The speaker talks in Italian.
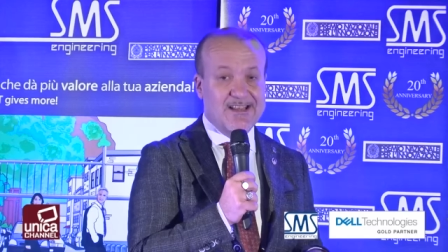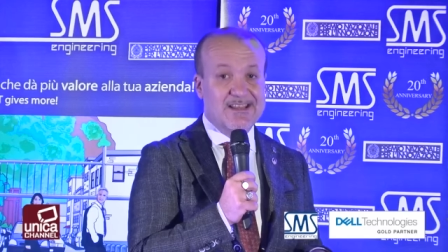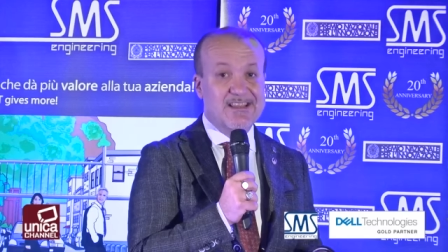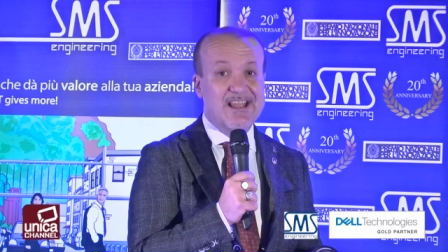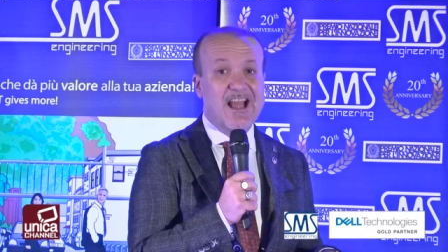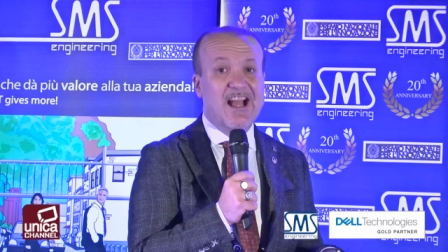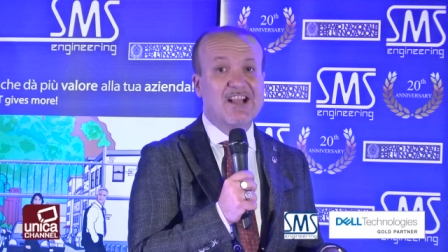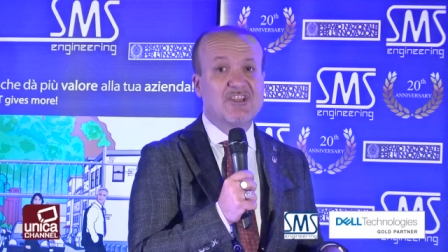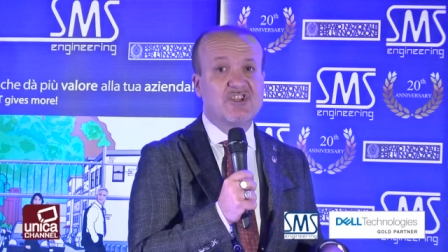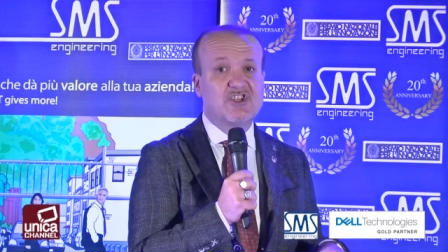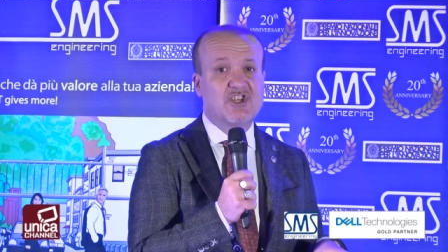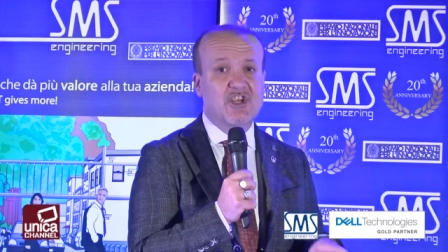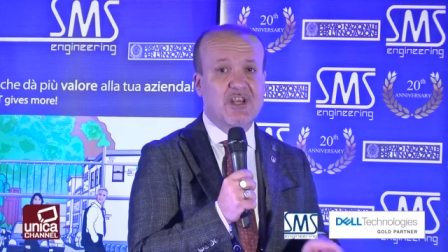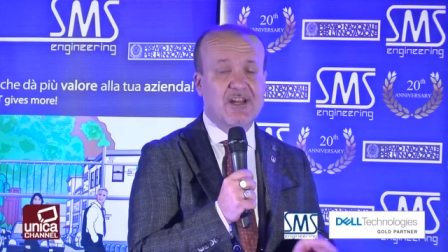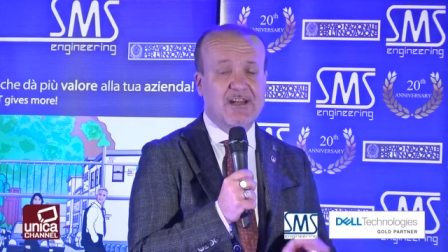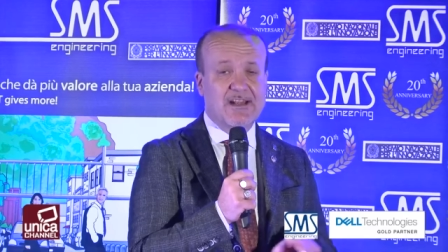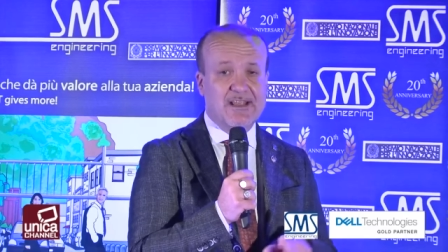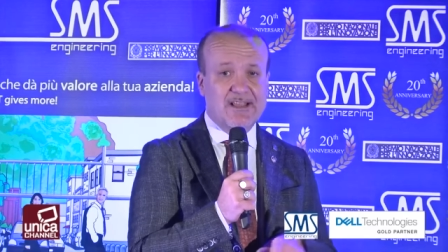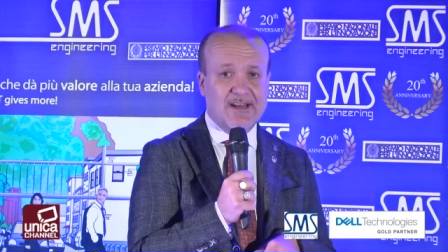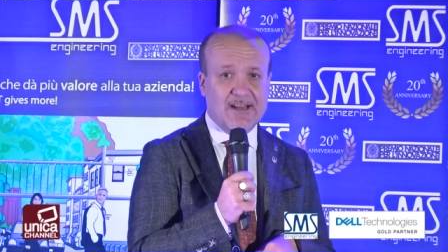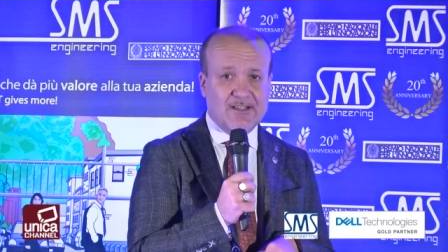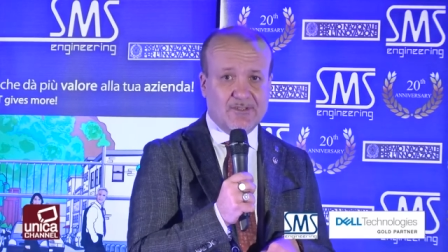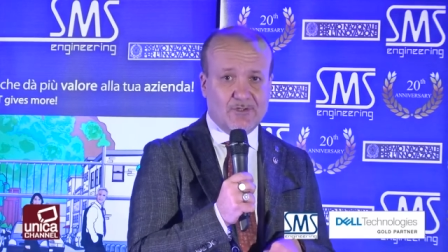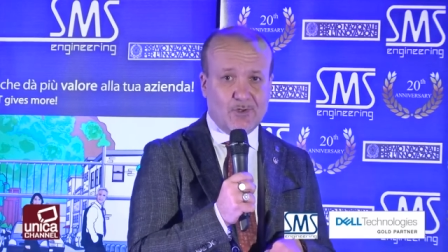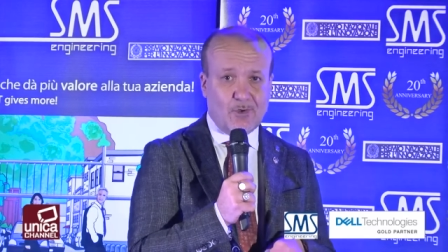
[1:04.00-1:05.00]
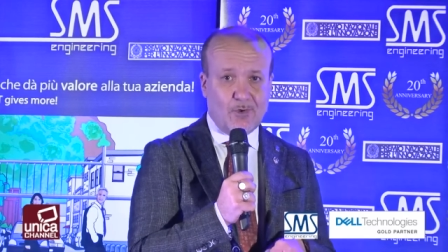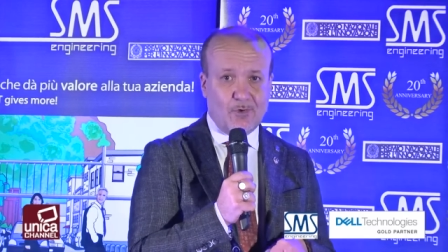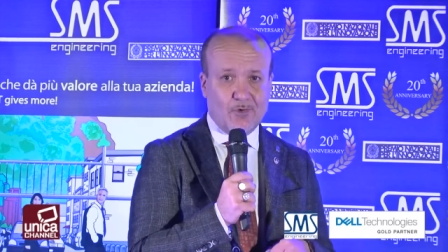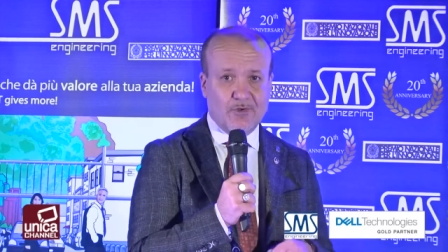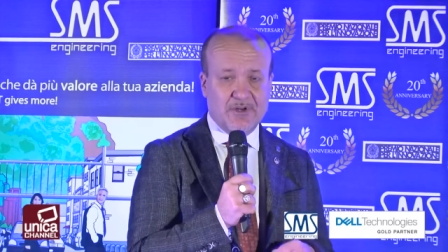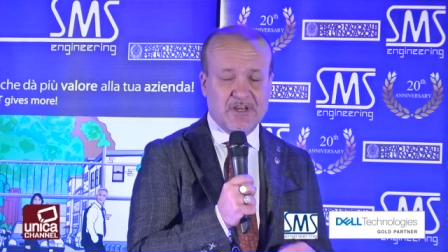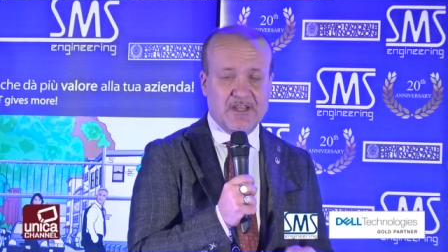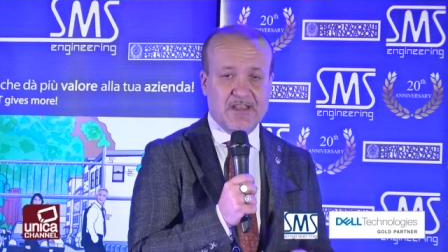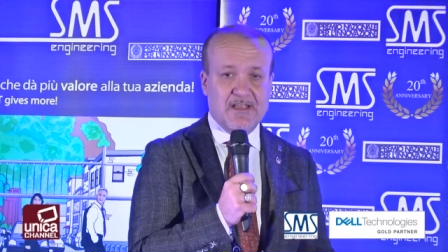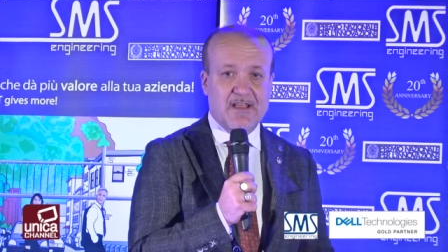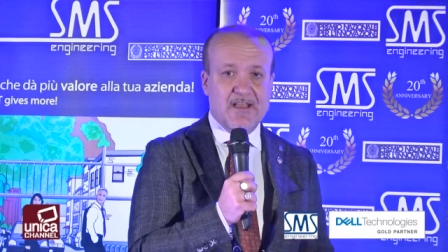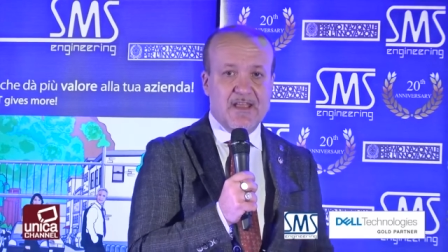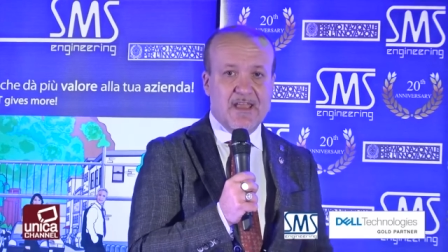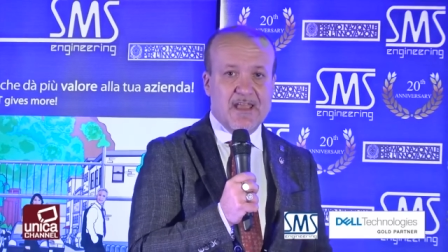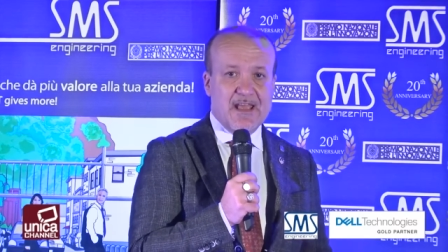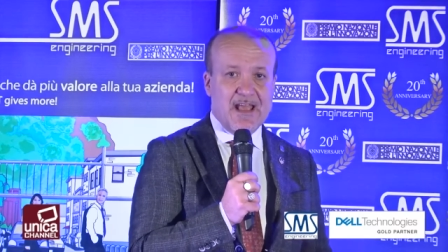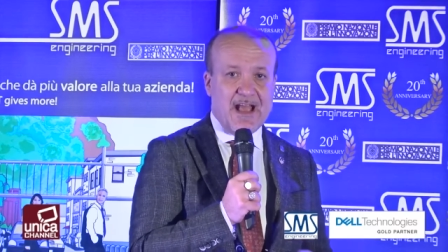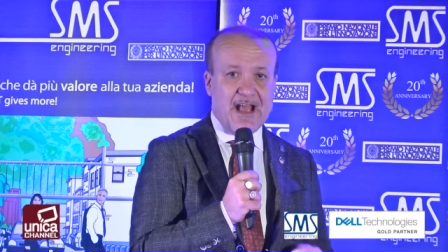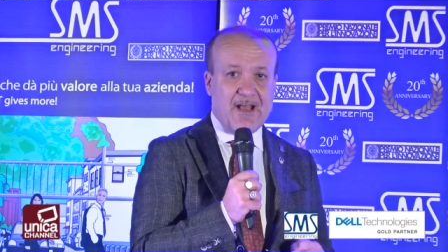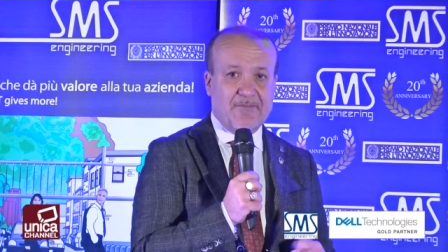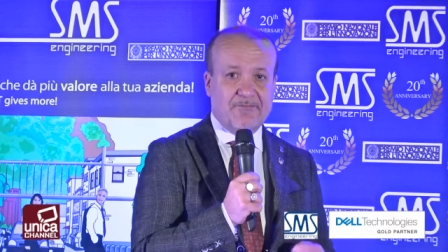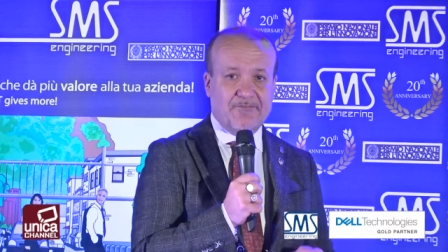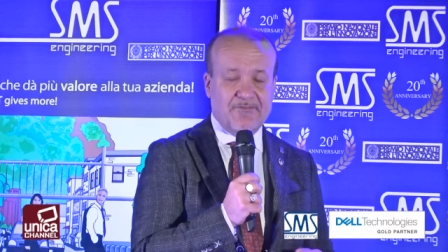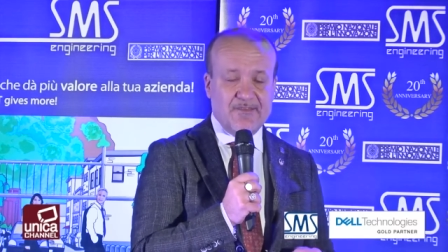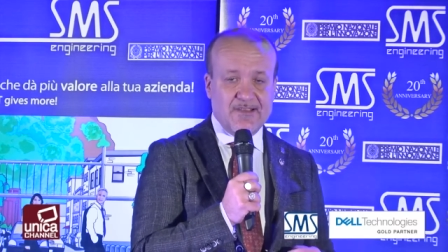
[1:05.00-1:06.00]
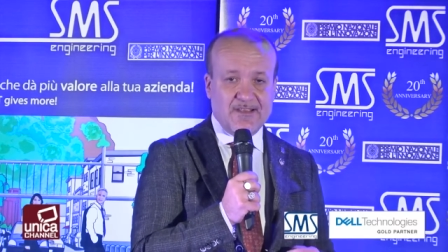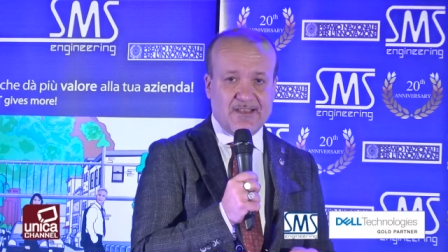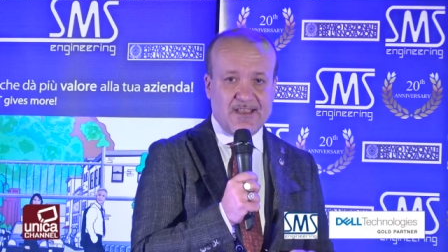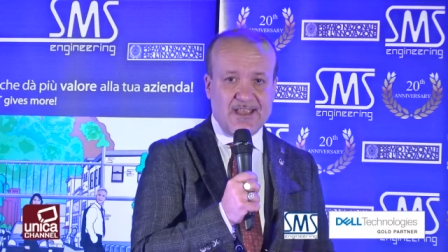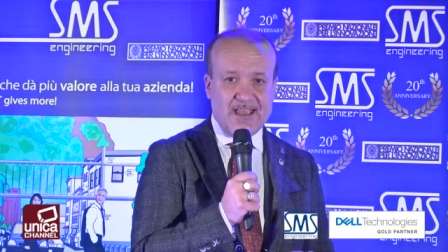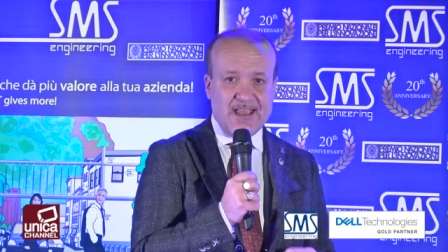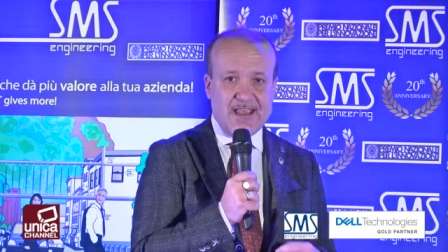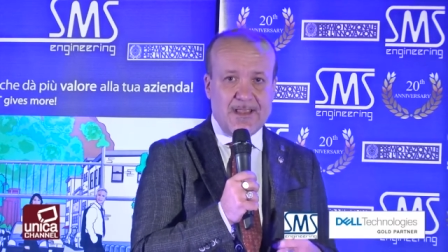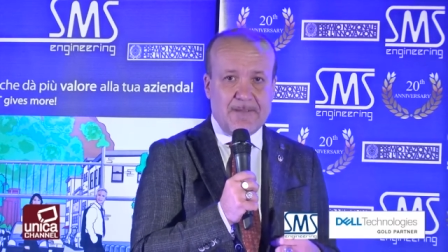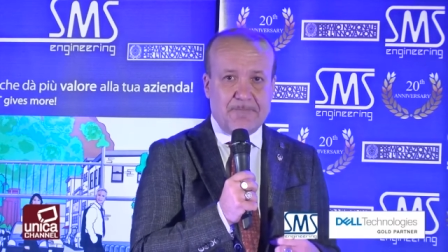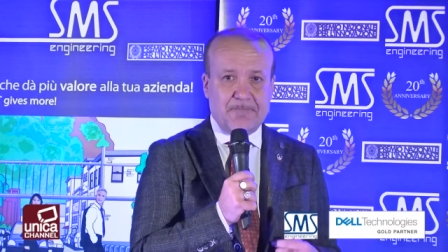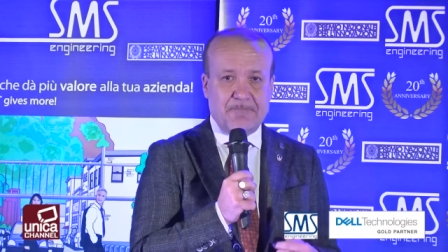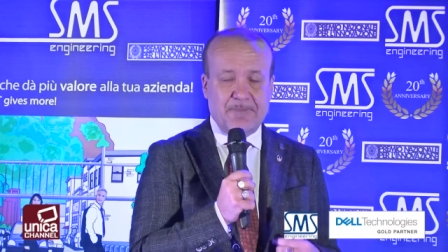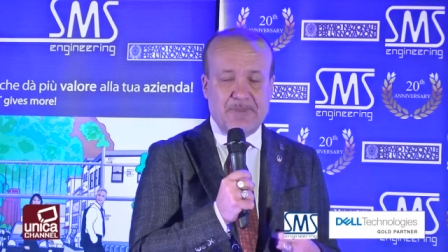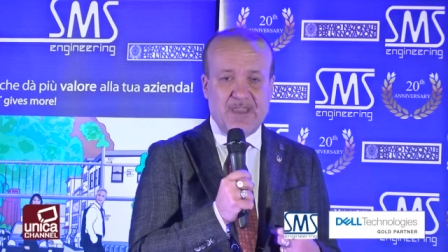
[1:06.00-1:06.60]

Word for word: gli acceleratori affinché